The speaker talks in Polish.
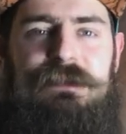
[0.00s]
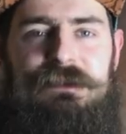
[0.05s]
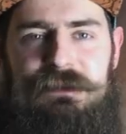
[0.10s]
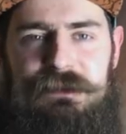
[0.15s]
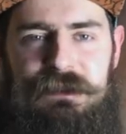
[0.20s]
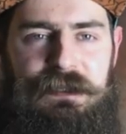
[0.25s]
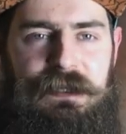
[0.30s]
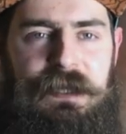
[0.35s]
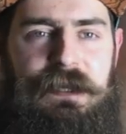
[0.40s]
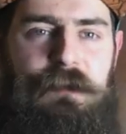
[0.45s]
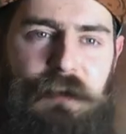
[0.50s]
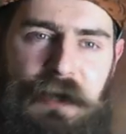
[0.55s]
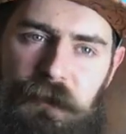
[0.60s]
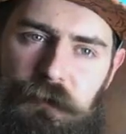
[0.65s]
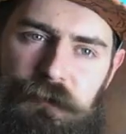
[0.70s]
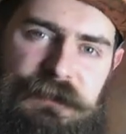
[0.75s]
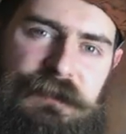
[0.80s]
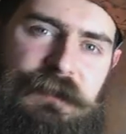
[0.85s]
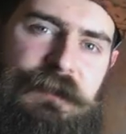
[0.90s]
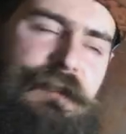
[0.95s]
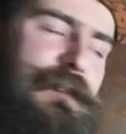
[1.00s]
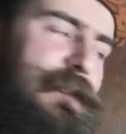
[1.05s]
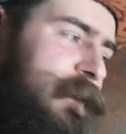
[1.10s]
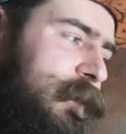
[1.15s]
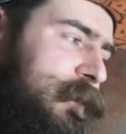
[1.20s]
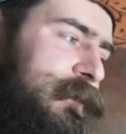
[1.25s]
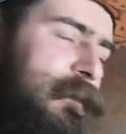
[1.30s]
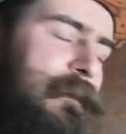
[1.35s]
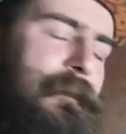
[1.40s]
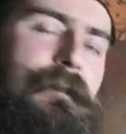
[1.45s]
jest z gitarą
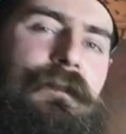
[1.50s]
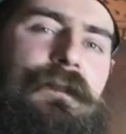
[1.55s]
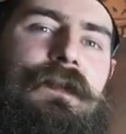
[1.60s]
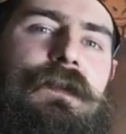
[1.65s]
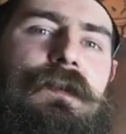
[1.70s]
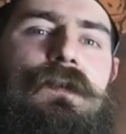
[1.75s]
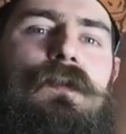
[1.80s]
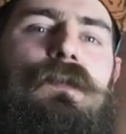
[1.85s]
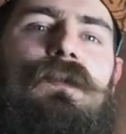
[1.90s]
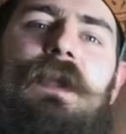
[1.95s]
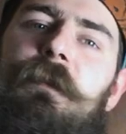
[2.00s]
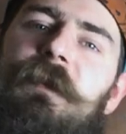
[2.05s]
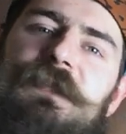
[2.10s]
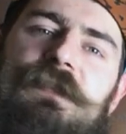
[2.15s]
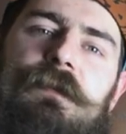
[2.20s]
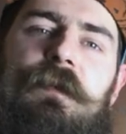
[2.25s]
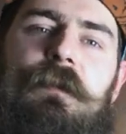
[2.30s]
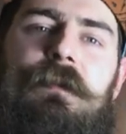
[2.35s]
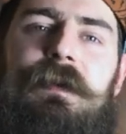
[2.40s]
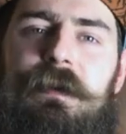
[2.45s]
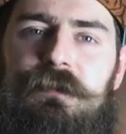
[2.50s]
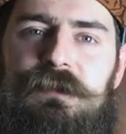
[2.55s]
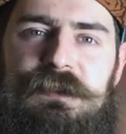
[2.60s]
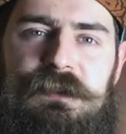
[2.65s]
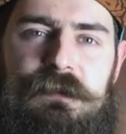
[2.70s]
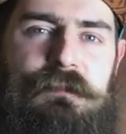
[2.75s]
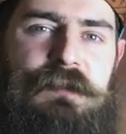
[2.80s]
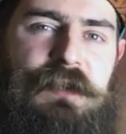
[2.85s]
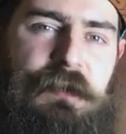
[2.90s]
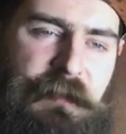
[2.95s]
akustyczną, to tu nie będzie problemu z
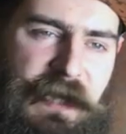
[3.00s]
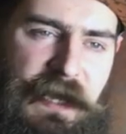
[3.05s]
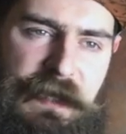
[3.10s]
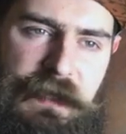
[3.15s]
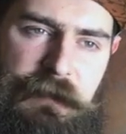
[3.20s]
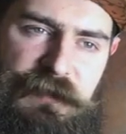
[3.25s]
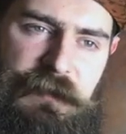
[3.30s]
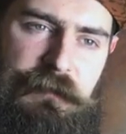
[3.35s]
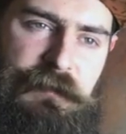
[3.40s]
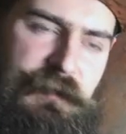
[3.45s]
tym przewijaniem się